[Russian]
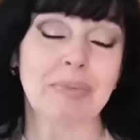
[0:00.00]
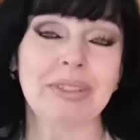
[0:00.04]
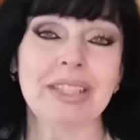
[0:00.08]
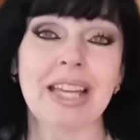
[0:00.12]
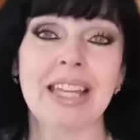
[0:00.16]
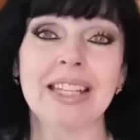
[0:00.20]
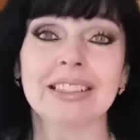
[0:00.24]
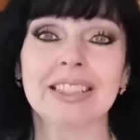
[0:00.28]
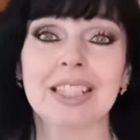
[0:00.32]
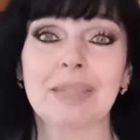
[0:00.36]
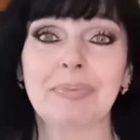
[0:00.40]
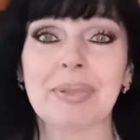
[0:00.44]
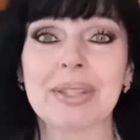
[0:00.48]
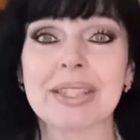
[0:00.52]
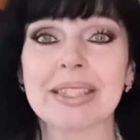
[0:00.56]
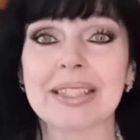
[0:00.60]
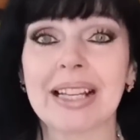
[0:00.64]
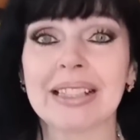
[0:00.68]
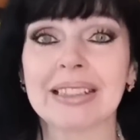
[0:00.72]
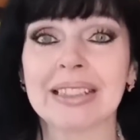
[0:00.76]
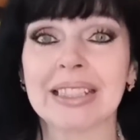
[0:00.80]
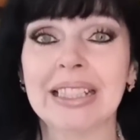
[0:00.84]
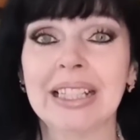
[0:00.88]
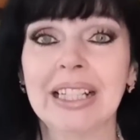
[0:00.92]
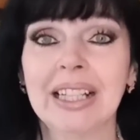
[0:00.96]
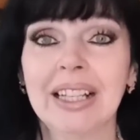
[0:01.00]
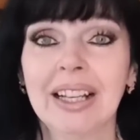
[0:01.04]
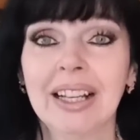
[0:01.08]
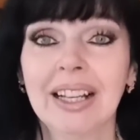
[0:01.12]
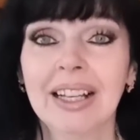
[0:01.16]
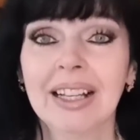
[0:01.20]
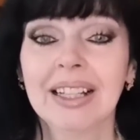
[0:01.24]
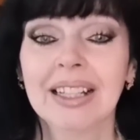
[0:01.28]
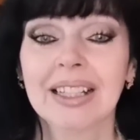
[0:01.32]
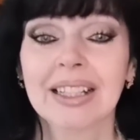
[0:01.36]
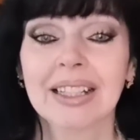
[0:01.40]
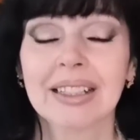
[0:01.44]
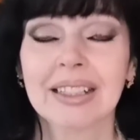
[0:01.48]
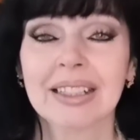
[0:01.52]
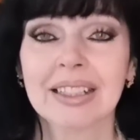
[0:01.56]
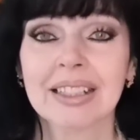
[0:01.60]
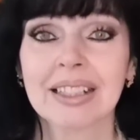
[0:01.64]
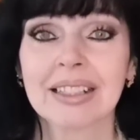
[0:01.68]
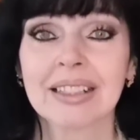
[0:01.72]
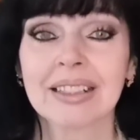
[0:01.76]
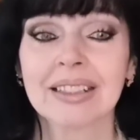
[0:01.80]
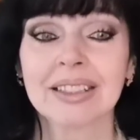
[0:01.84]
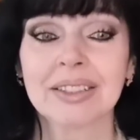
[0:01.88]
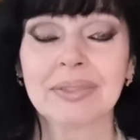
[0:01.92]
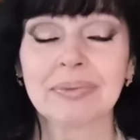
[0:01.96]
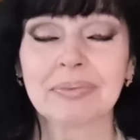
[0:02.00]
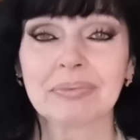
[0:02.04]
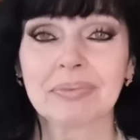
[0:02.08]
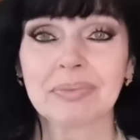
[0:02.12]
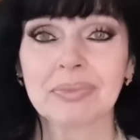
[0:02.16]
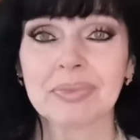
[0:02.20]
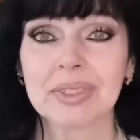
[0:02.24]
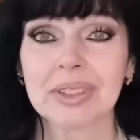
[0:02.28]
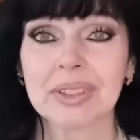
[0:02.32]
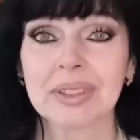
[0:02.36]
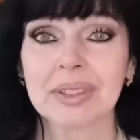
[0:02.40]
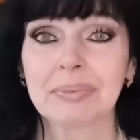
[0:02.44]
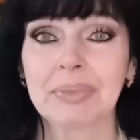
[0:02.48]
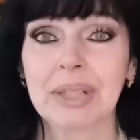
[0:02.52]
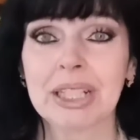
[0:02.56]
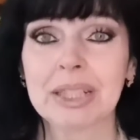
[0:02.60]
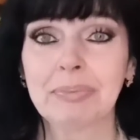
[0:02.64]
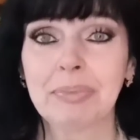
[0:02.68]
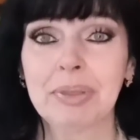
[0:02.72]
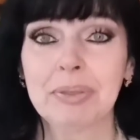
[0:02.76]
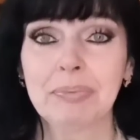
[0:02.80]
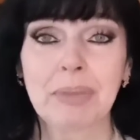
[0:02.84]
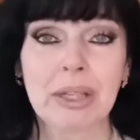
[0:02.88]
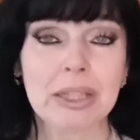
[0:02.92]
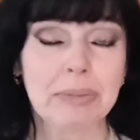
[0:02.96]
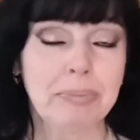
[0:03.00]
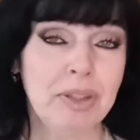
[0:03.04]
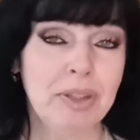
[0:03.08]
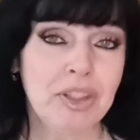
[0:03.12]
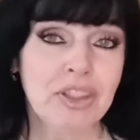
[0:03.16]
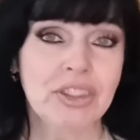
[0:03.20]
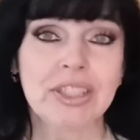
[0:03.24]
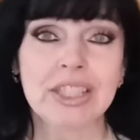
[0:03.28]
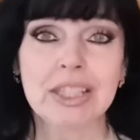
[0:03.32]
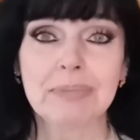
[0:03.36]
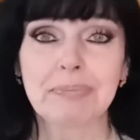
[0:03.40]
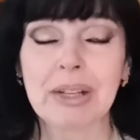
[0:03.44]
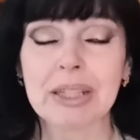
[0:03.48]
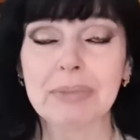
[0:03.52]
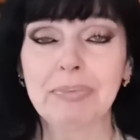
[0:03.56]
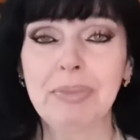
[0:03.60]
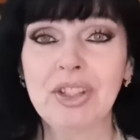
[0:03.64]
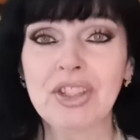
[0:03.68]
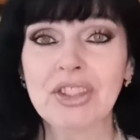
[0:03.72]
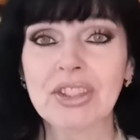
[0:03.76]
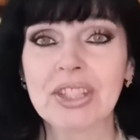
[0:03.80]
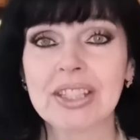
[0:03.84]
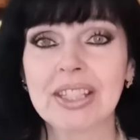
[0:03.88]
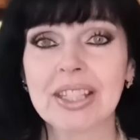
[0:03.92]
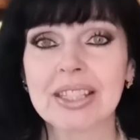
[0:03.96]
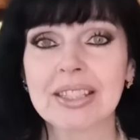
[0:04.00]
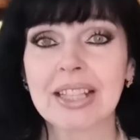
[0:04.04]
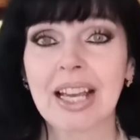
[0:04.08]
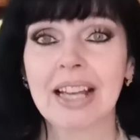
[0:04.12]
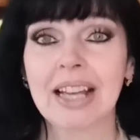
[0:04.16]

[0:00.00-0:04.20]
в комментариях написала, э, э, подписчица, не подписчица, не